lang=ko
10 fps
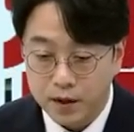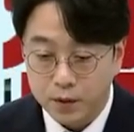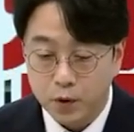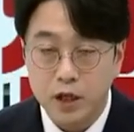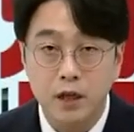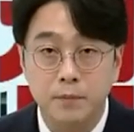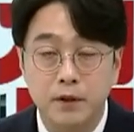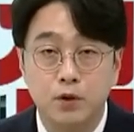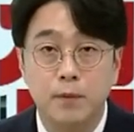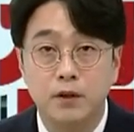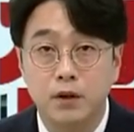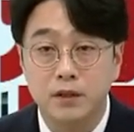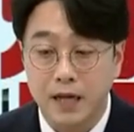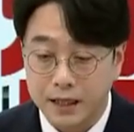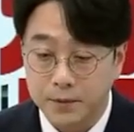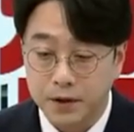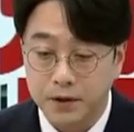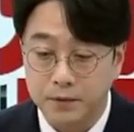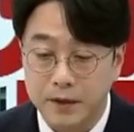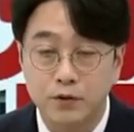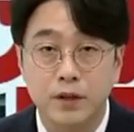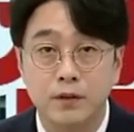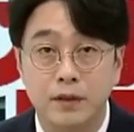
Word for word: 여기 밑으로만 떨어지지 않으면 매수가에서